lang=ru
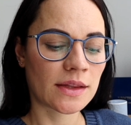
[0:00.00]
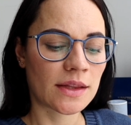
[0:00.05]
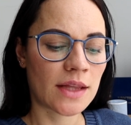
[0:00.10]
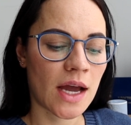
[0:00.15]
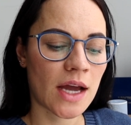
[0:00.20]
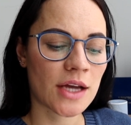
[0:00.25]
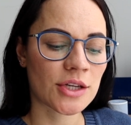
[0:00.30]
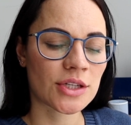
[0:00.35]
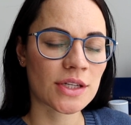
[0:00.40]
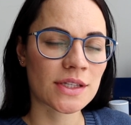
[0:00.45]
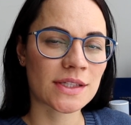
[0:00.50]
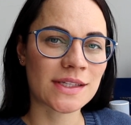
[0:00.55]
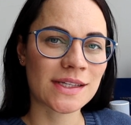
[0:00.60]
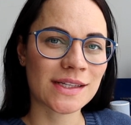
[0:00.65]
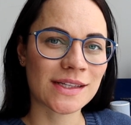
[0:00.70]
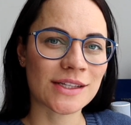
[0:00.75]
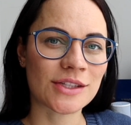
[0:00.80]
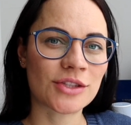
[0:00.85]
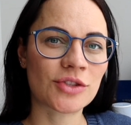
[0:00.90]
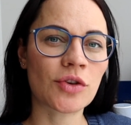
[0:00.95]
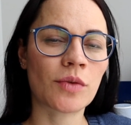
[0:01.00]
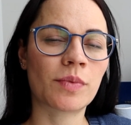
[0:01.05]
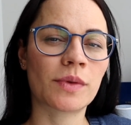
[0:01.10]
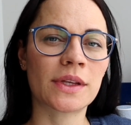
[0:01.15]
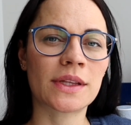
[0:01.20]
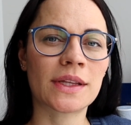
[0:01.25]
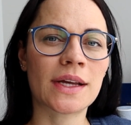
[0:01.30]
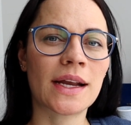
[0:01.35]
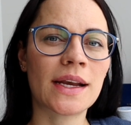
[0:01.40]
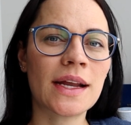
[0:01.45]
даже сделать
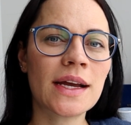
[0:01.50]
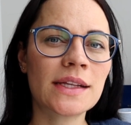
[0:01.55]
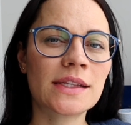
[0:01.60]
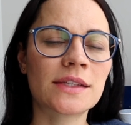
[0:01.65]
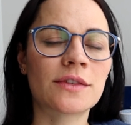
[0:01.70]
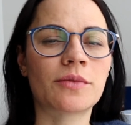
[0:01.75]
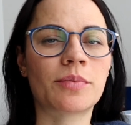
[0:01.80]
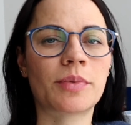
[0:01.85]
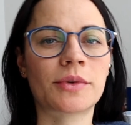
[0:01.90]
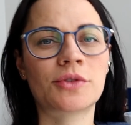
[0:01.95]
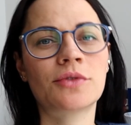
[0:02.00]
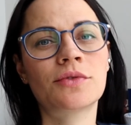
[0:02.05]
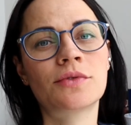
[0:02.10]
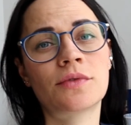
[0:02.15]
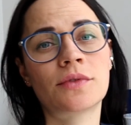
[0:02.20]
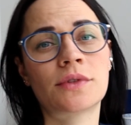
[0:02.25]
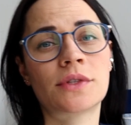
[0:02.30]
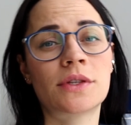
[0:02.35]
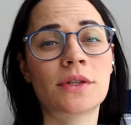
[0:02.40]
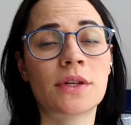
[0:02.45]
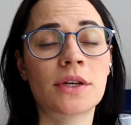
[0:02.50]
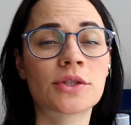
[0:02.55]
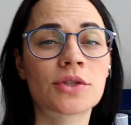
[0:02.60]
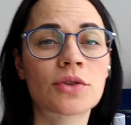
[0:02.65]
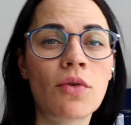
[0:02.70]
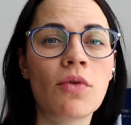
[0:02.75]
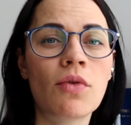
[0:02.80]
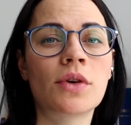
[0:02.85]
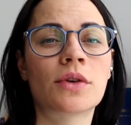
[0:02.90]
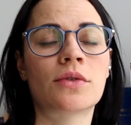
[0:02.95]
теплую ингаляцию, вы почувствуете,
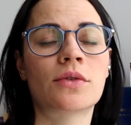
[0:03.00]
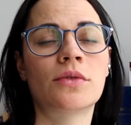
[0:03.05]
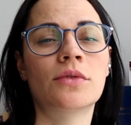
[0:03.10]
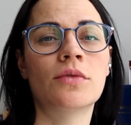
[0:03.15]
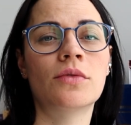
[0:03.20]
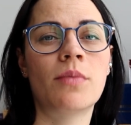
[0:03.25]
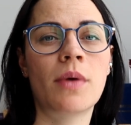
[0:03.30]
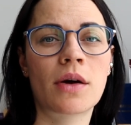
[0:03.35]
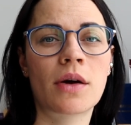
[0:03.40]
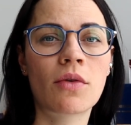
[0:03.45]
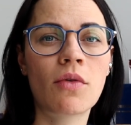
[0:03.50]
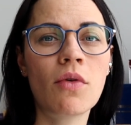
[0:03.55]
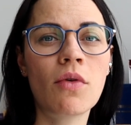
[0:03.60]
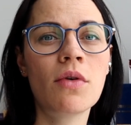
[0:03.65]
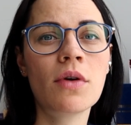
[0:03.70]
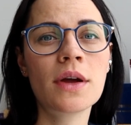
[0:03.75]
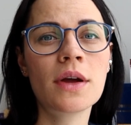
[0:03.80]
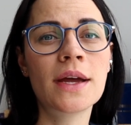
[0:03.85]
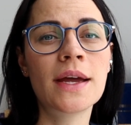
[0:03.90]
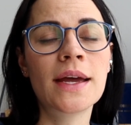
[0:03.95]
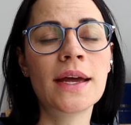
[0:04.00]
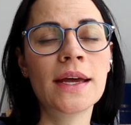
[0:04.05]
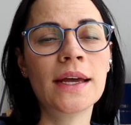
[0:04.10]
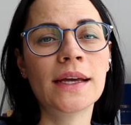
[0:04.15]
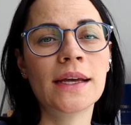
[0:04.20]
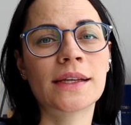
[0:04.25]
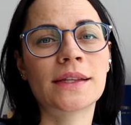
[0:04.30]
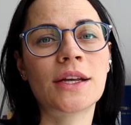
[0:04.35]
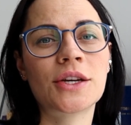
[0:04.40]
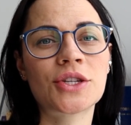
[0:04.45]
насколько глубоко,
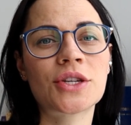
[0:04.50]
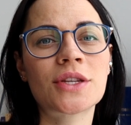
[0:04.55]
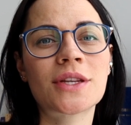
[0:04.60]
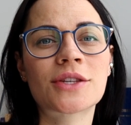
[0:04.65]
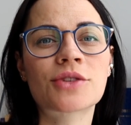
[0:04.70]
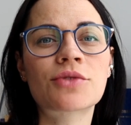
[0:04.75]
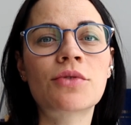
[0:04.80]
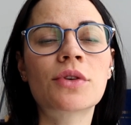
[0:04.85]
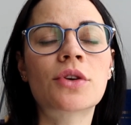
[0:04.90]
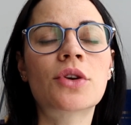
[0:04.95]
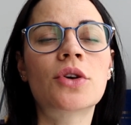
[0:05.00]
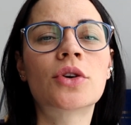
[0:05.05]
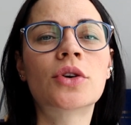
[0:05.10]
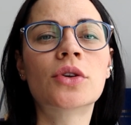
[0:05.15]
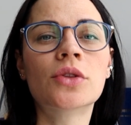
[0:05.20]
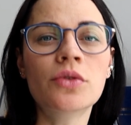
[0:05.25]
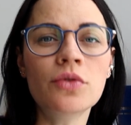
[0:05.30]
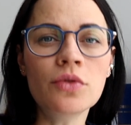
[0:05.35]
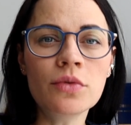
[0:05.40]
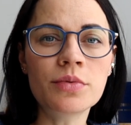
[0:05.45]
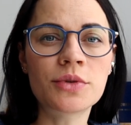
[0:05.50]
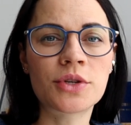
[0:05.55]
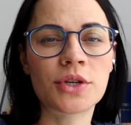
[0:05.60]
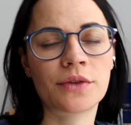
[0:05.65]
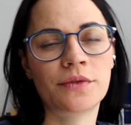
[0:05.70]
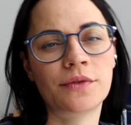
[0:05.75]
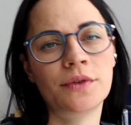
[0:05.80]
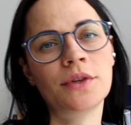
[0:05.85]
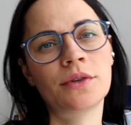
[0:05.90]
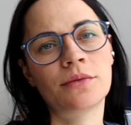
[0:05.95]
даже насколько глубже
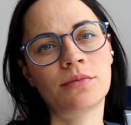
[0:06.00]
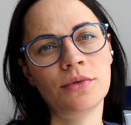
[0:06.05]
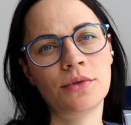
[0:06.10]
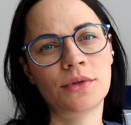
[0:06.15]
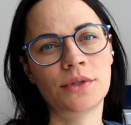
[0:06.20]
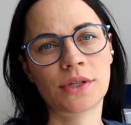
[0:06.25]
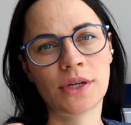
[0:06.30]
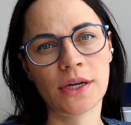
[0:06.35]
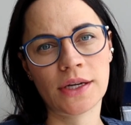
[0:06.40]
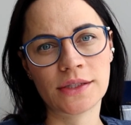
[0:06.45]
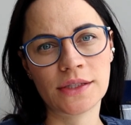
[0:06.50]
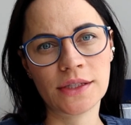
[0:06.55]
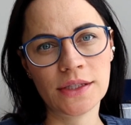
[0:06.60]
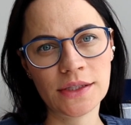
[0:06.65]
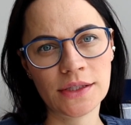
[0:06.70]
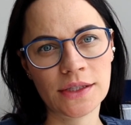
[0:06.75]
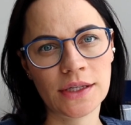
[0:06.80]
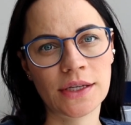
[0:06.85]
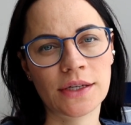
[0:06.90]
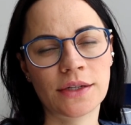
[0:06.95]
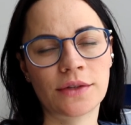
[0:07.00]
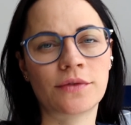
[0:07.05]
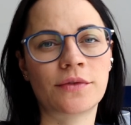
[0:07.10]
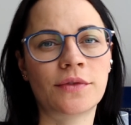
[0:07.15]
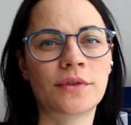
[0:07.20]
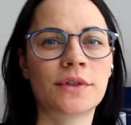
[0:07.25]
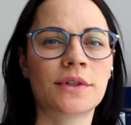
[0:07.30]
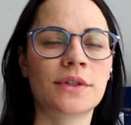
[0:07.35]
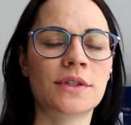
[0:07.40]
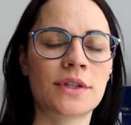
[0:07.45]
эфиры будут заходить
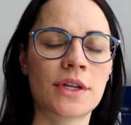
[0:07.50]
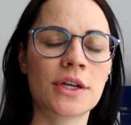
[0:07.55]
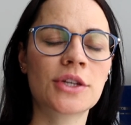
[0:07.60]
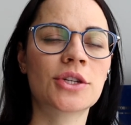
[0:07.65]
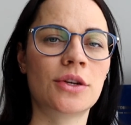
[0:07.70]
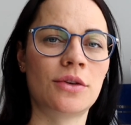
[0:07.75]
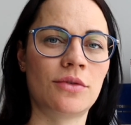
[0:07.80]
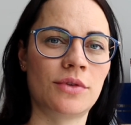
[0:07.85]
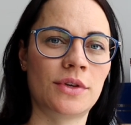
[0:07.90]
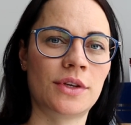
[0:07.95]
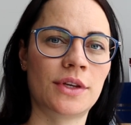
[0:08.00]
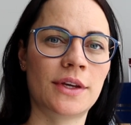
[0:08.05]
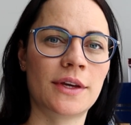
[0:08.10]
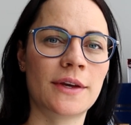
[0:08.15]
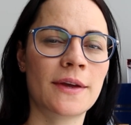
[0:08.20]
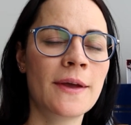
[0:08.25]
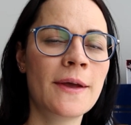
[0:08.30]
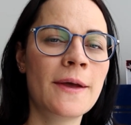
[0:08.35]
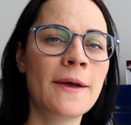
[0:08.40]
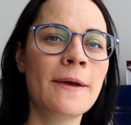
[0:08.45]
в наши легкие.